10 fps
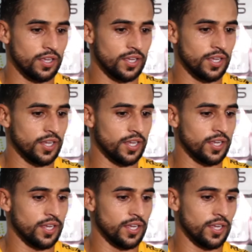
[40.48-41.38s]

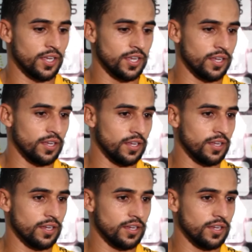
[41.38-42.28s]
É...
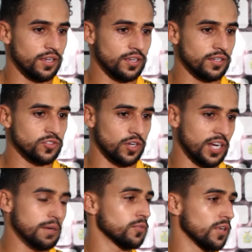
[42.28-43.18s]
Só
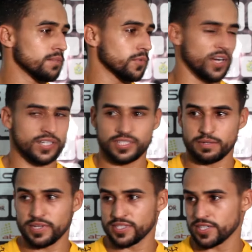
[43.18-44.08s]
recapitulando, porque eu acho que essa
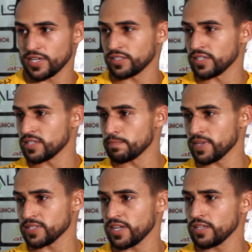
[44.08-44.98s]
mensagem ela tem que ser
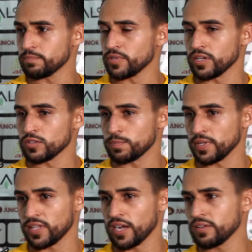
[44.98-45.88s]
passada, porque o
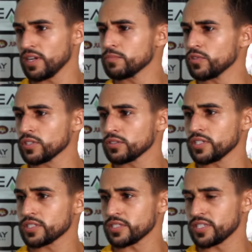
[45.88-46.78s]
espetáculo ele é bonito
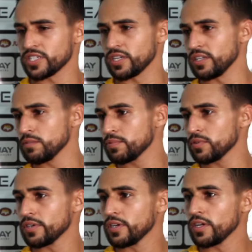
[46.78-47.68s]
desde que seja limpo,
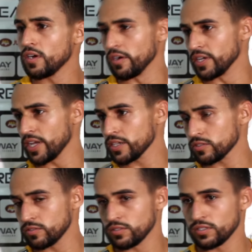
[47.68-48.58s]

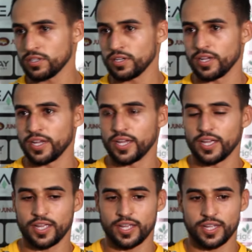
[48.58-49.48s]
honesto.
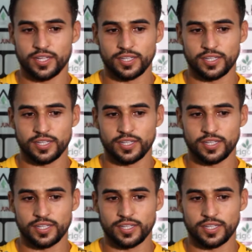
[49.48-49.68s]
É...